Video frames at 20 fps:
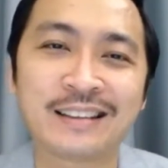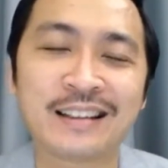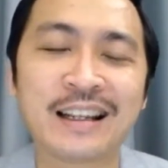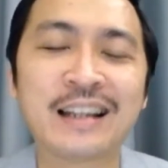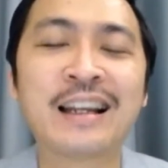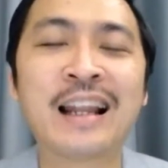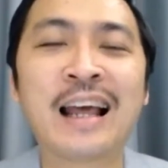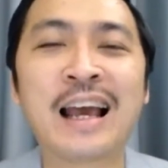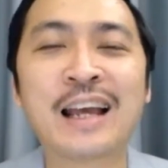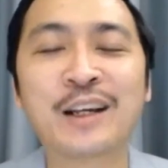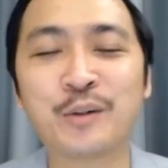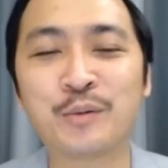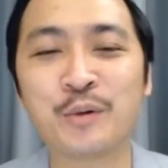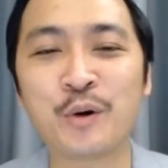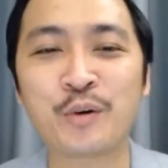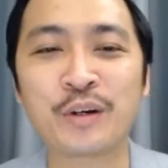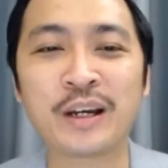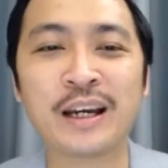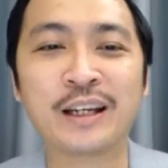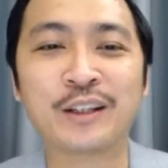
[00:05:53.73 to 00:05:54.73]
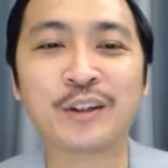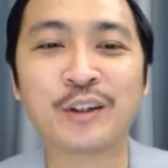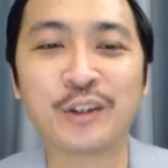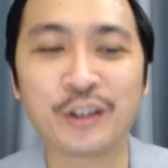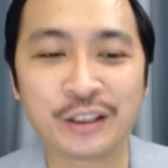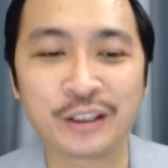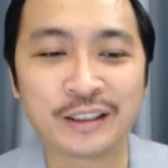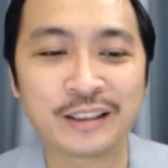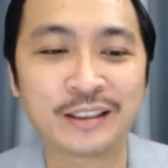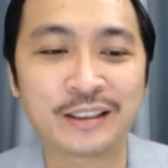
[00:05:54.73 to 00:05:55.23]
deadline cũng ok
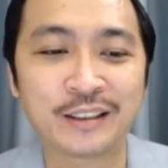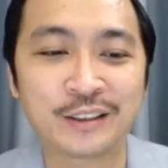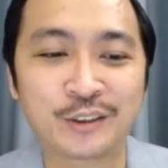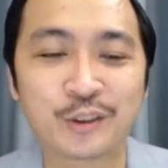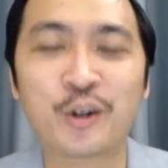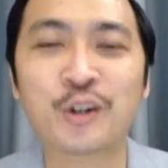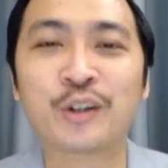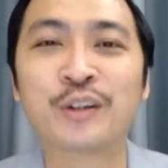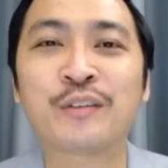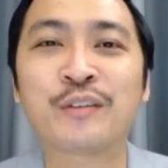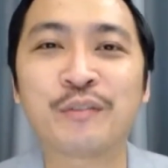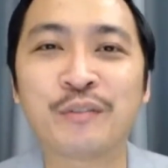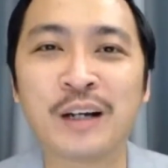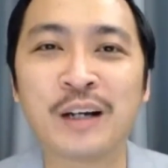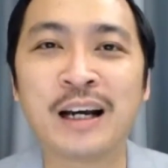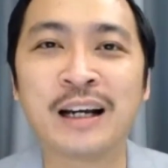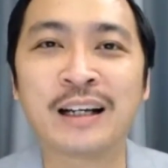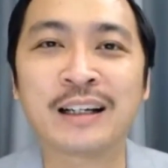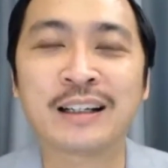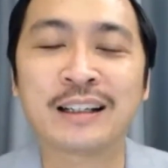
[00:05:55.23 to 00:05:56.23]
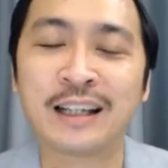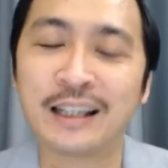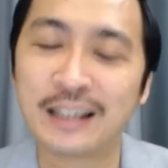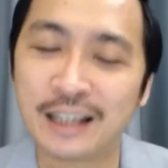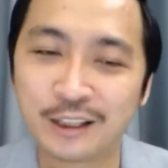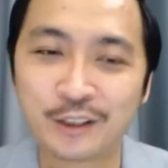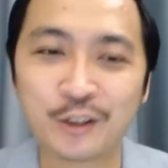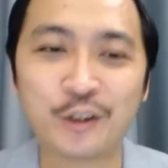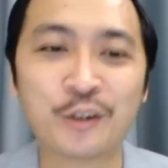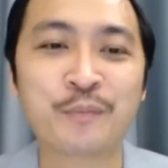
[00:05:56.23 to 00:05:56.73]
thôi, tốt, và cái
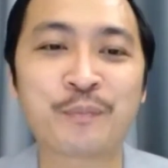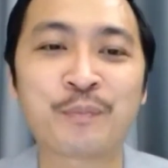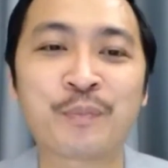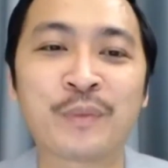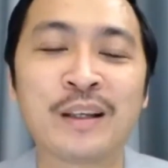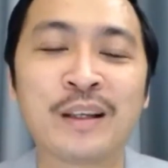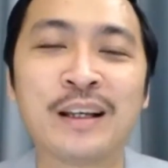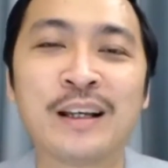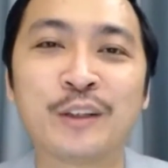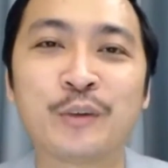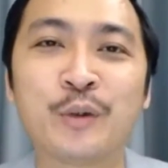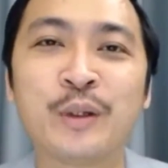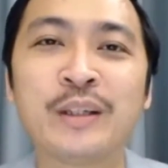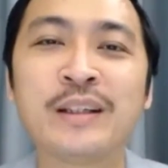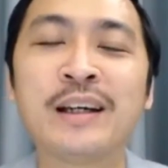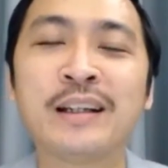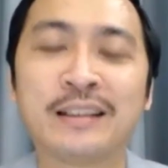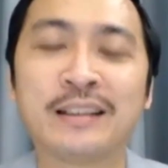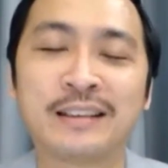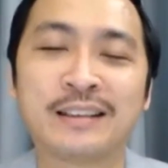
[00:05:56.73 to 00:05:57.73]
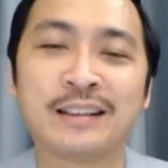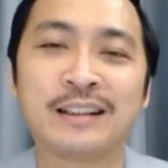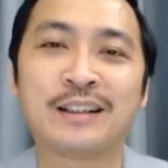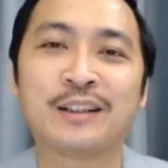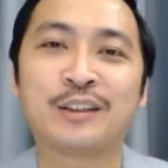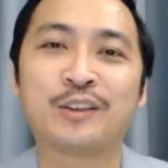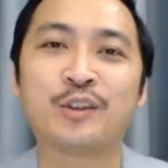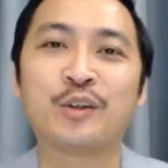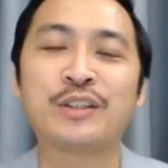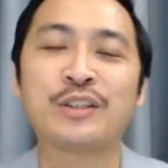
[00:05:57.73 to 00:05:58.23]
đấy tốt. Tuy nhiên
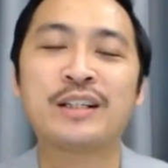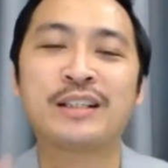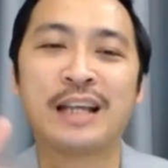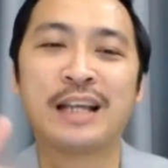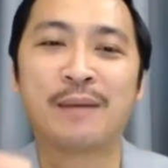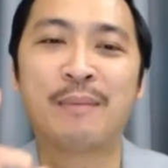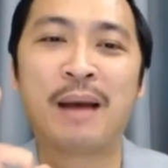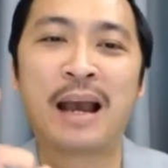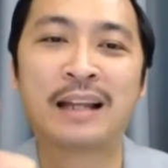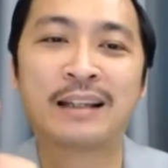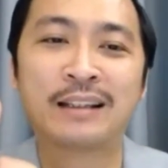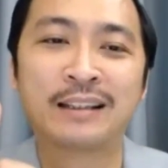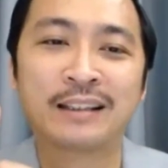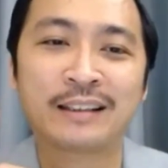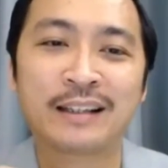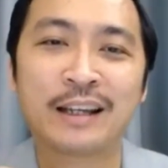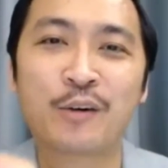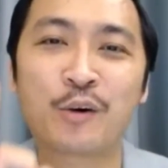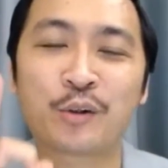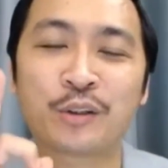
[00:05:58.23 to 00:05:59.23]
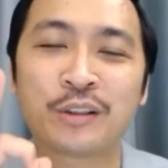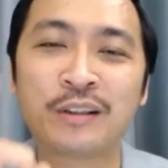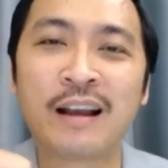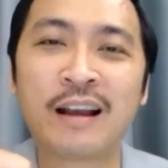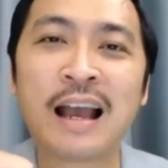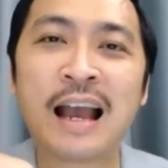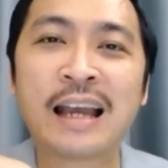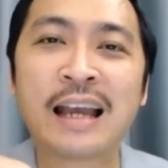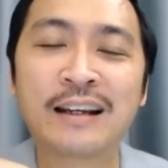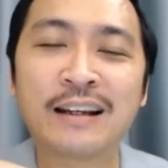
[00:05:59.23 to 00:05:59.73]
tôi chia sẻ với bạn, cái cột thứ
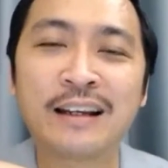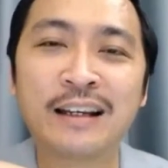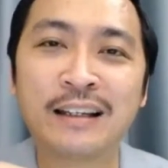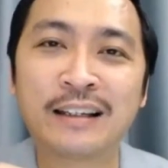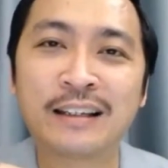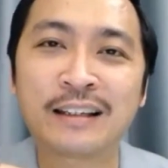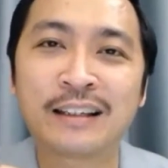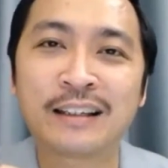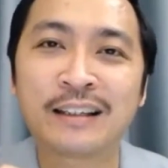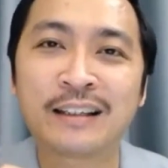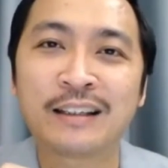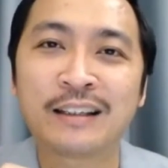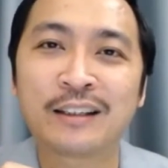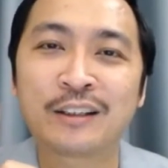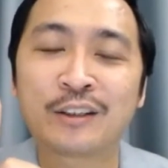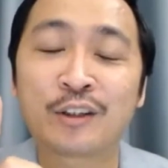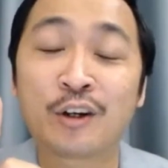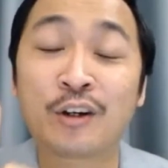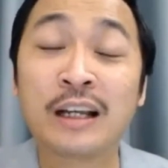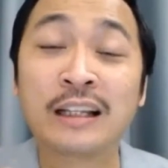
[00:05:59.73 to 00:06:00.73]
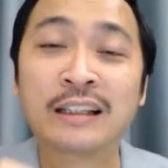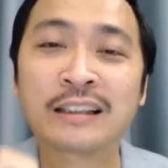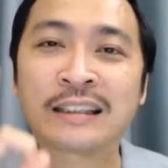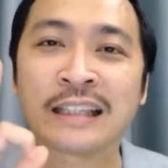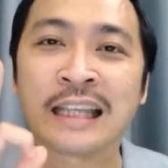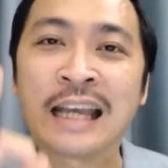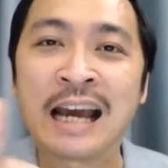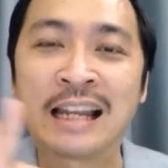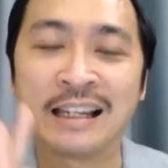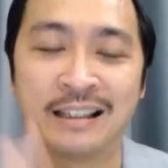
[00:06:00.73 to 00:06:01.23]
hai ở đây nó là
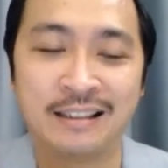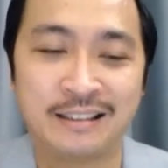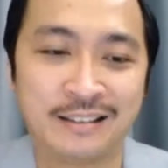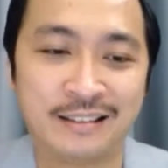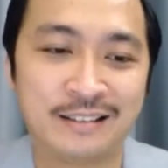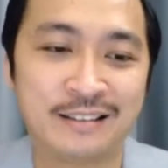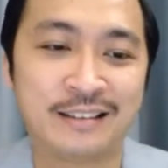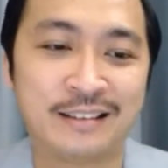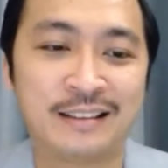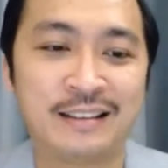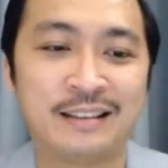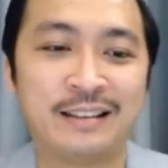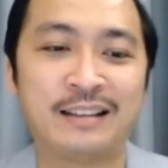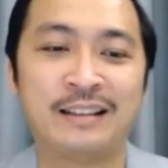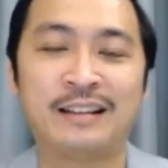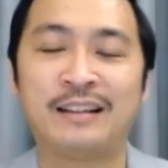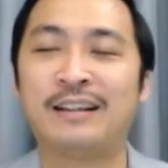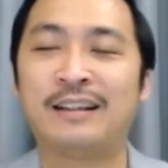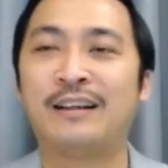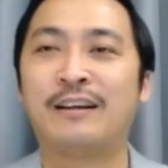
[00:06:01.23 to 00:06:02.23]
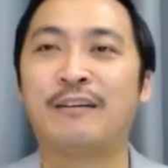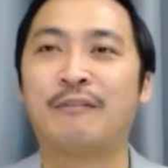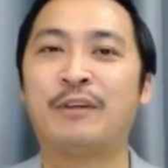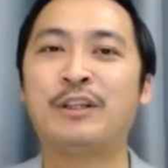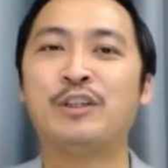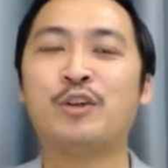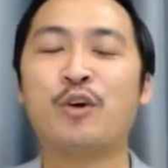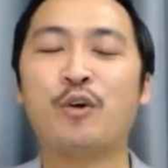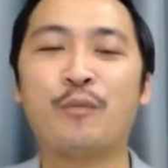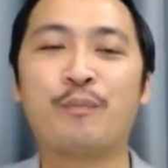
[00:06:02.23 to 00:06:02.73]
tiền.
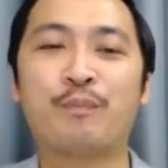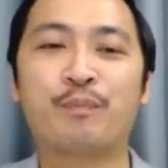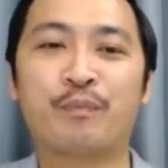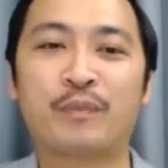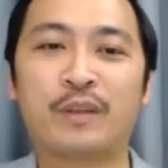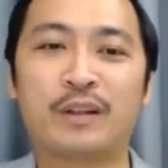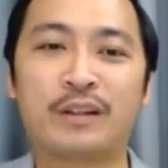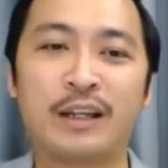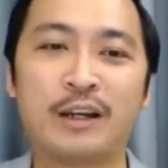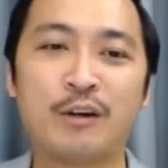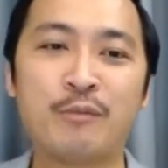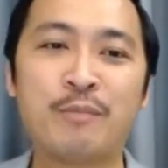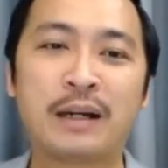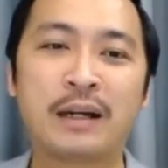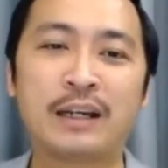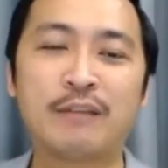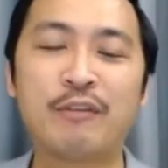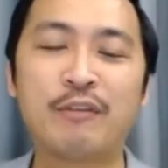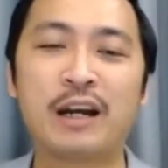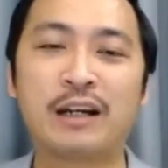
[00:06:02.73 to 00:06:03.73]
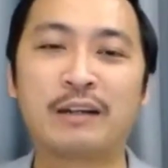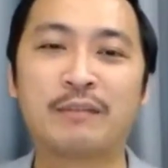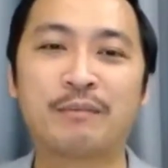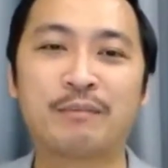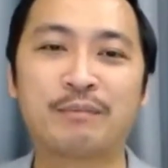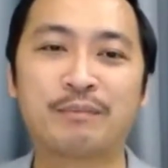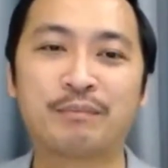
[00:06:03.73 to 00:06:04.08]
Ví dụ nếu mà cái việc